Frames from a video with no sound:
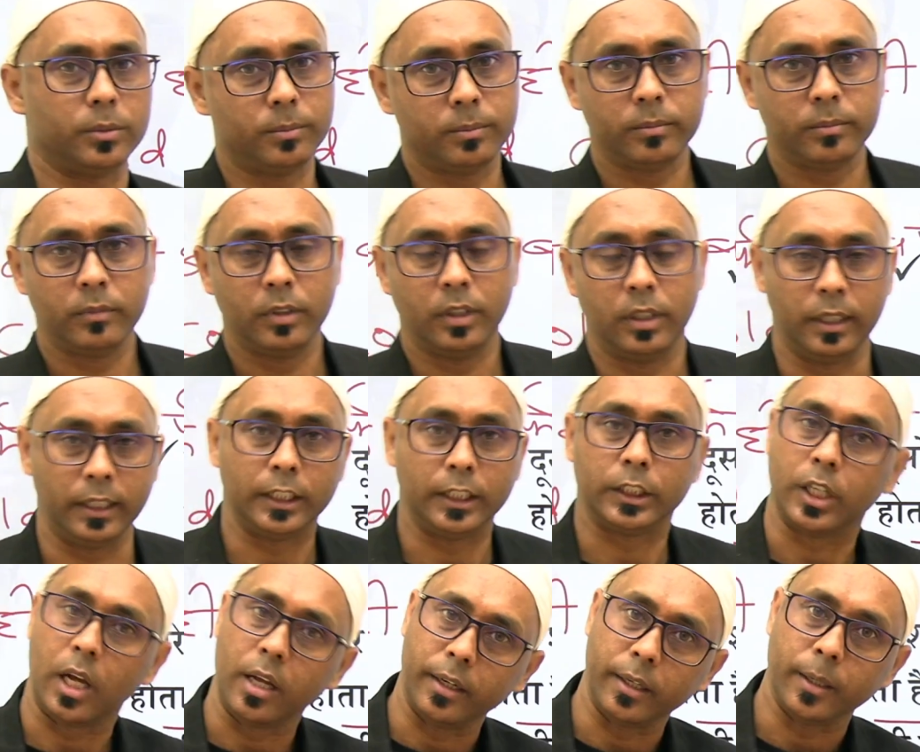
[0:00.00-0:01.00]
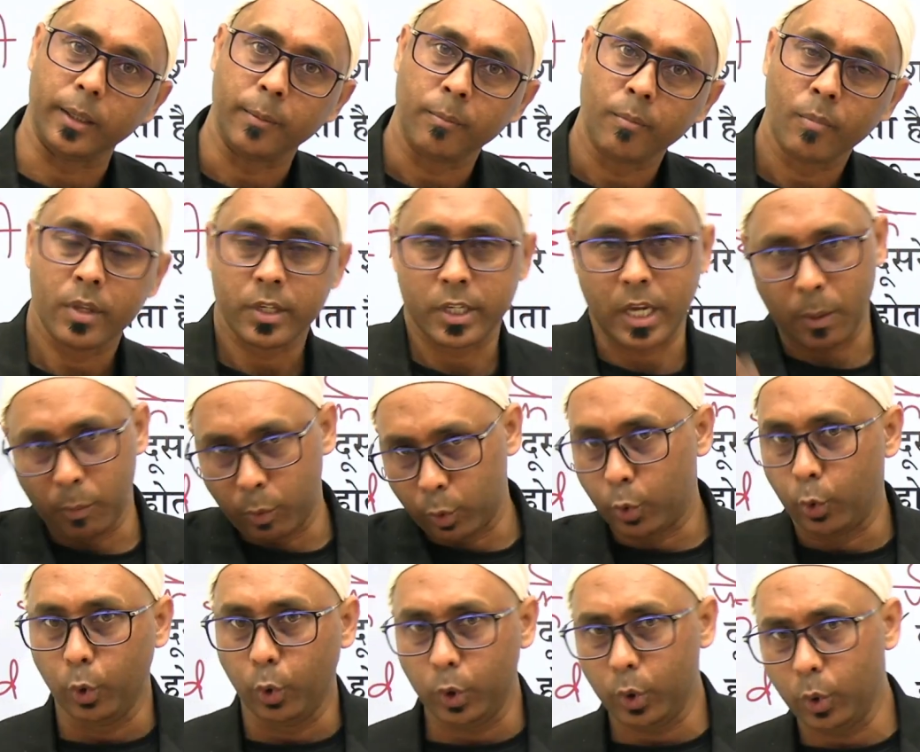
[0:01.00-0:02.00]
फिफ्थ पार्ट रेगिस्तान
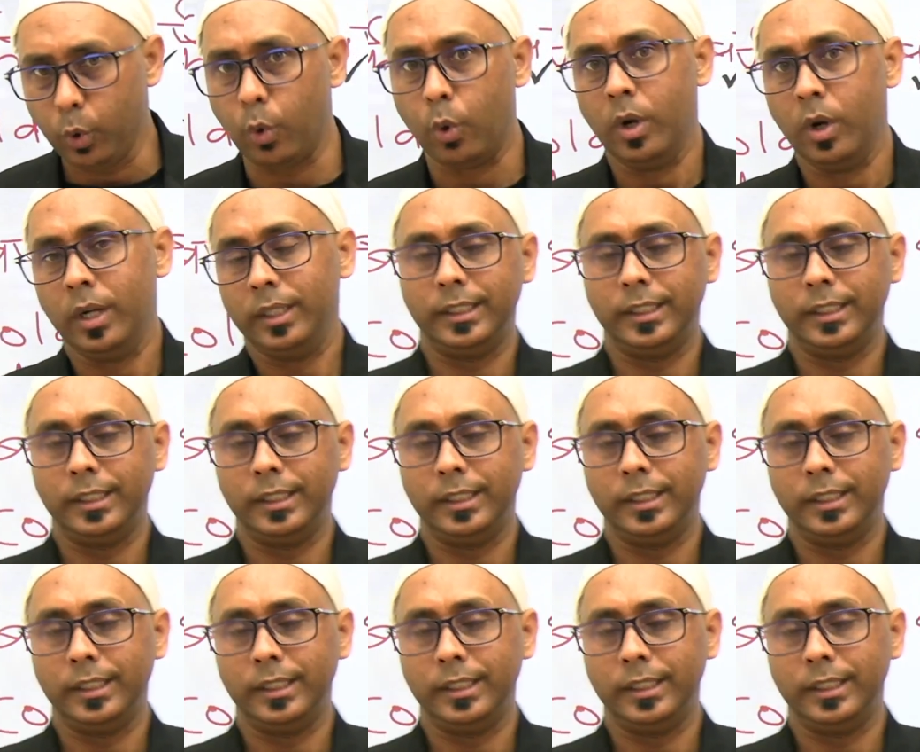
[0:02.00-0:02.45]
है चाहे वो